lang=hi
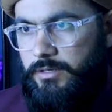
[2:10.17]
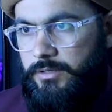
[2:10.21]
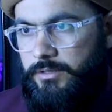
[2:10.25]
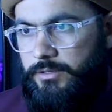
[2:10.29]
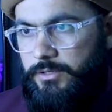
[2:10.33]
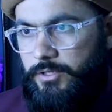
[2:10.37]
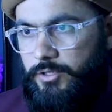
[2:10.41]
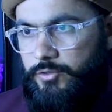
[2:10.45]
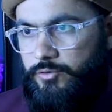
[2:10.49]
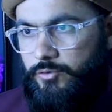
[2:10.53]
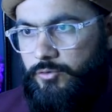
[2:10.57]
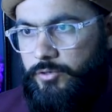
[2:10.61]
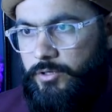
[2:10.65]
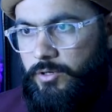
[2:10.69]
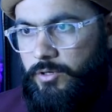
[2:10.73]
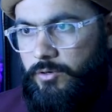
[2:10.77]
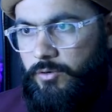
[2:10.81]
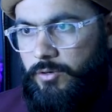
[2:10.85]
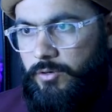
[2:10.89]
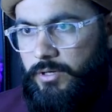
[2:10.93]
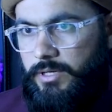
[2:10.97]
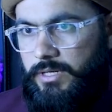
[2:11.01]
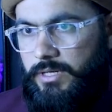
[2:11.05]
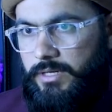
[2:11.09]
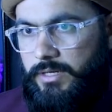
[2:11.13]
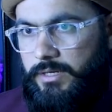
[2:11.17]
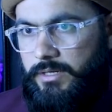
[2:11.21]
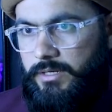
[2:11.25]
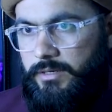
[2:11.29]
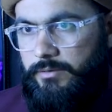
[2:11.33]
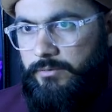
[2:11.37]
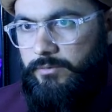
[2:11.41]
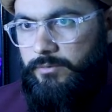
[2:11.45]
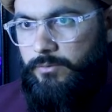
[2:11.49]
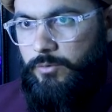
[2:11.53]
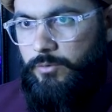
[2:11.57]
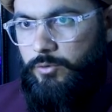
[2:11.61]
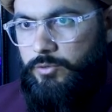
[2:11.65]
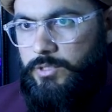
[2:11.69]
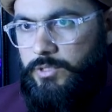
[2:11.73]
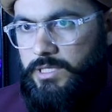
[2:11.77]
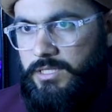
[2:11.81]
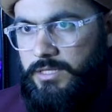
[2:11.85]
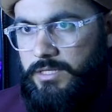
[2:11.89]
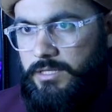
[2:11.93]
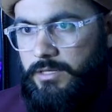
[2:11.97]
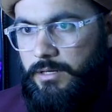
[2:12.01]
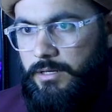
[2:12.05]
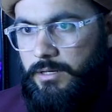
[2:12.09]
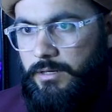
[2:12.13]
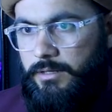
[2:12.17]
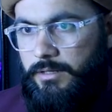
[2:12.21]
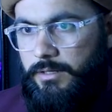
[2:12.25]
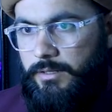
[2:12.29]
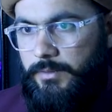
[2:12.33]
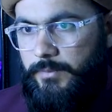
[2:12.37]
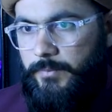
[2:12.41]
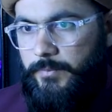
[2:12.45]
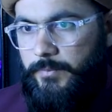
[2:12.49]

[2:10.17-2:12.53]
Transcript: ये जो येलो कलर है वो दे देना है